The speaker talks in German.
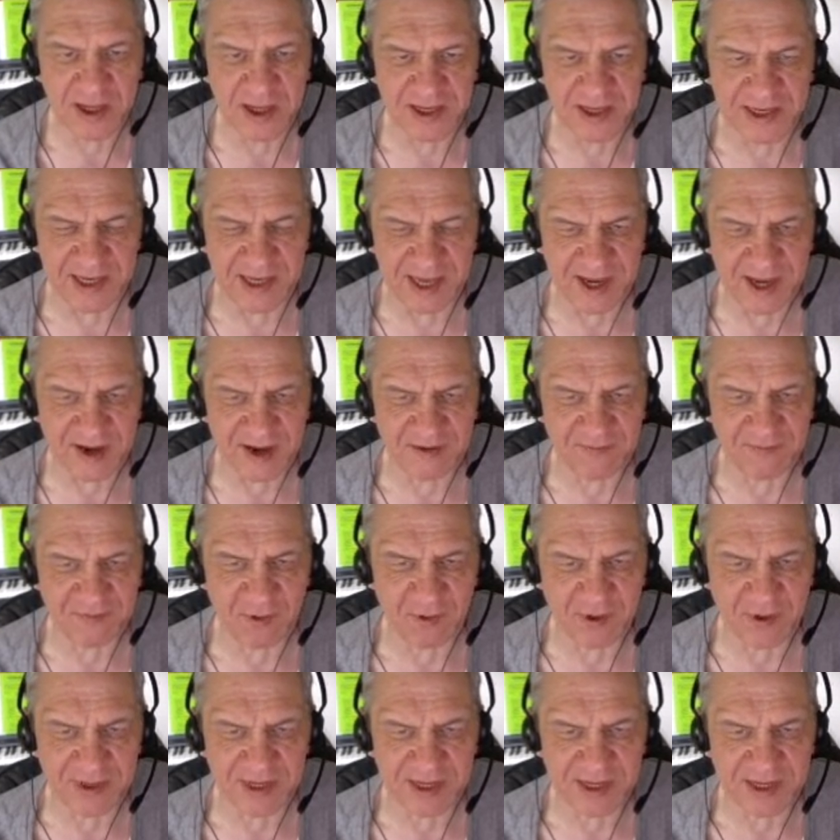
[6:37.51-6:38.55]
der
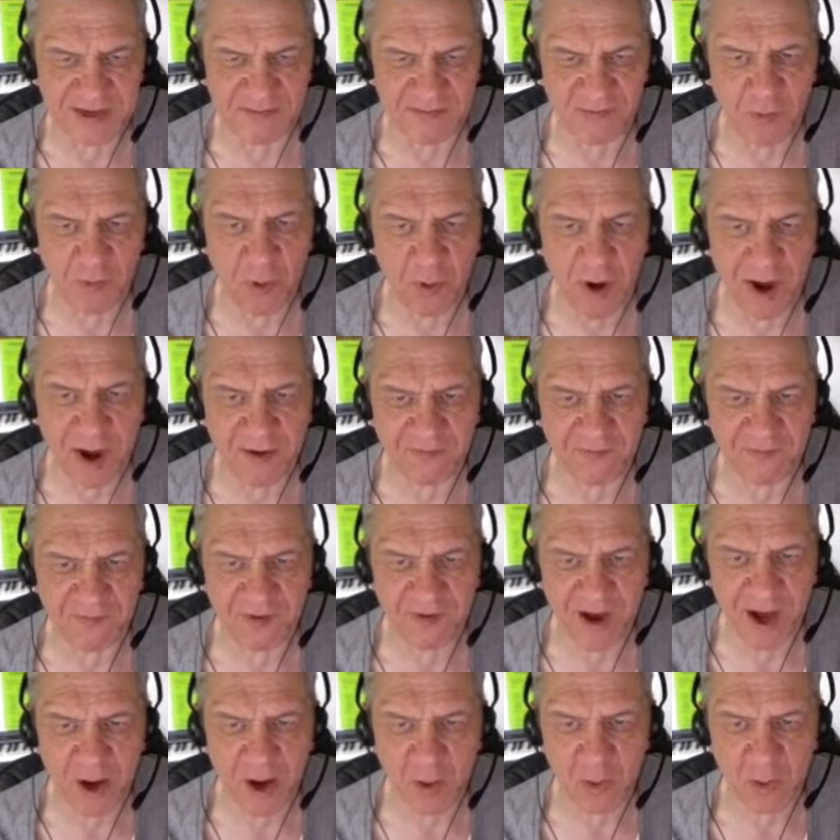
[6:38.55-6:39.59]
von den
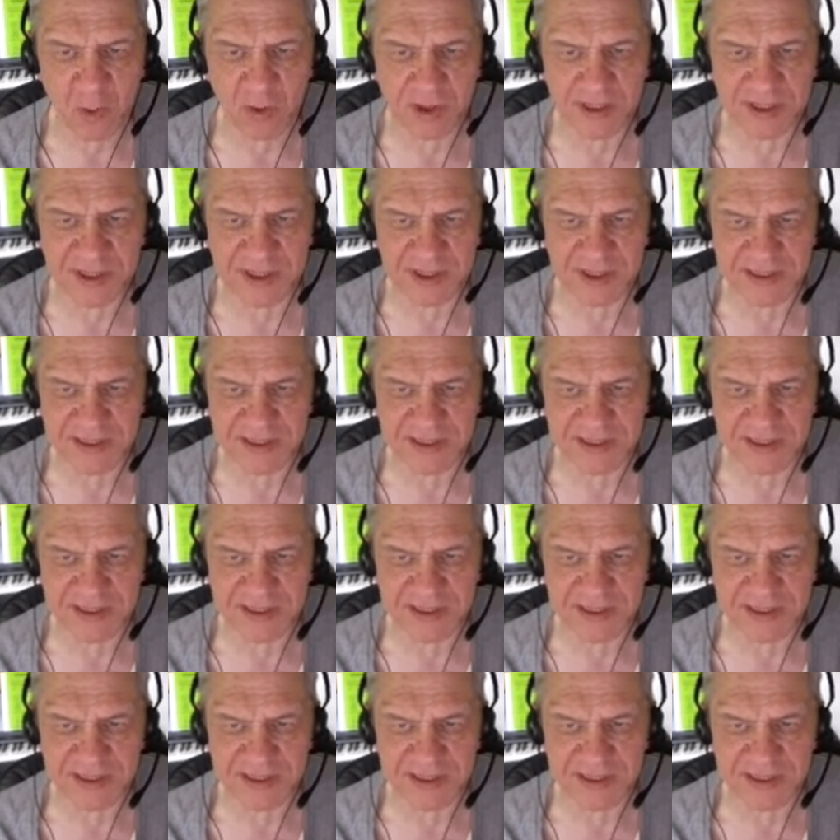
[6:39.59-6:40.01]
Vorerfahrungen